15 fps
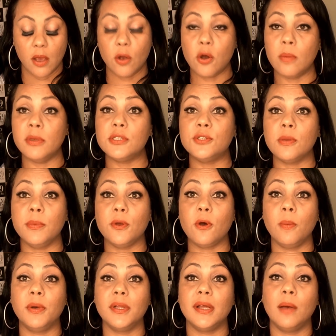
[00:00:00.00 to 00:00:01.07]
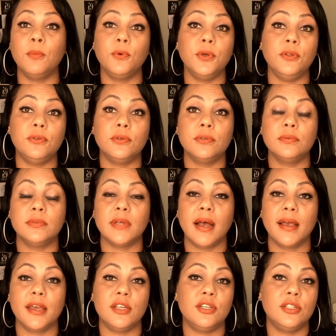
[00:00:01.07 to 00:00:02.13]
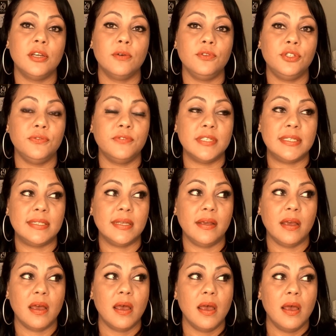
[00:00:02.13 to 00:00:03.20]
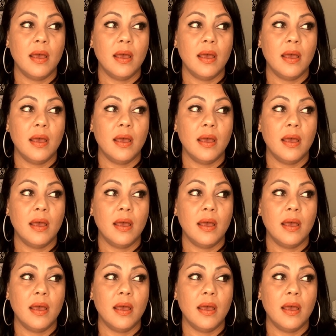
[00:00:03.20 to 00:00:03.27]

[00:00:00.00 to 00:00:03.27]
Começou a me incomodar muito a questão de você